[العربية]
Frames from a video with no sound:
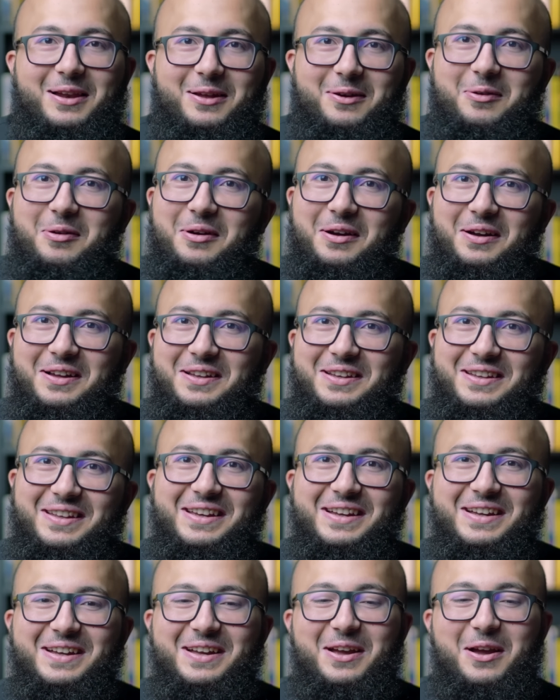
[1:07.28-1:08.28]
اخواني
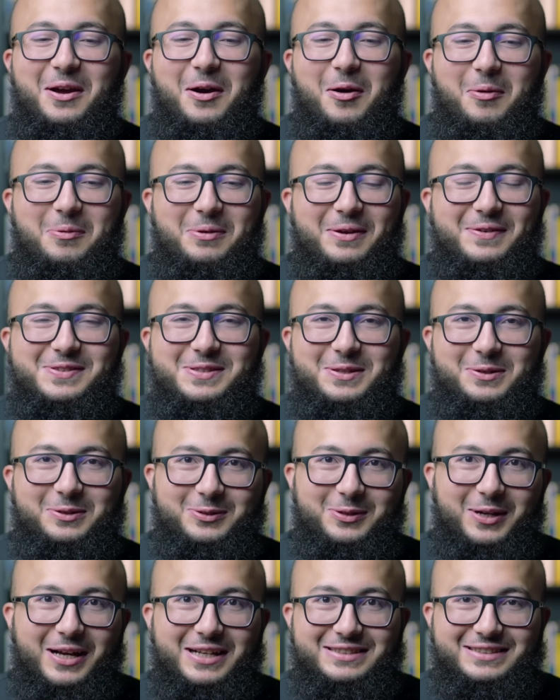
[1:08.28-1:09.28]
وبنفس الوقت
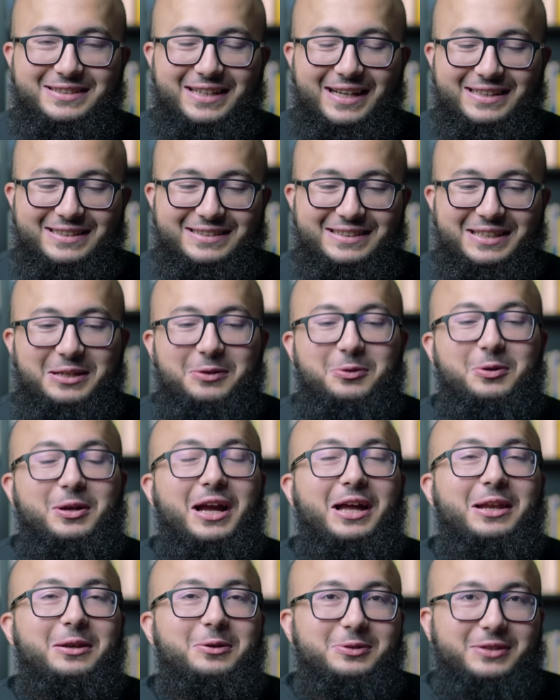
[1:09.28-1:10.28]
هذا الشيء لو
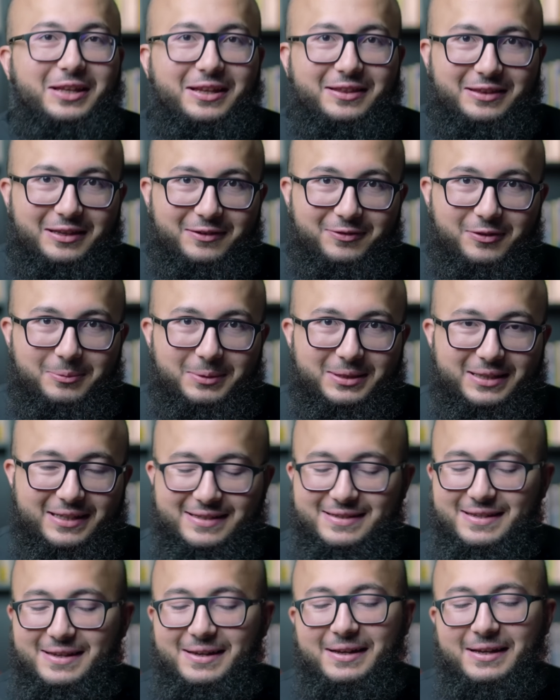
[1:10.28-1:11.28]
كان له تاثير في
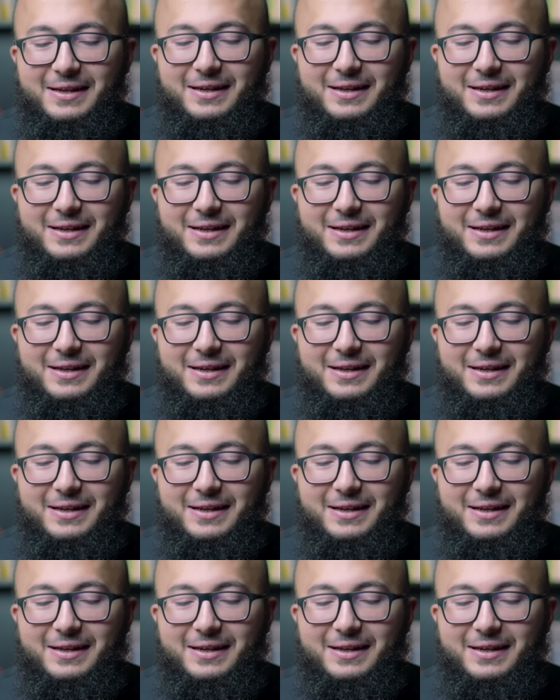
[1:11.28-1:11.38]
المدرسه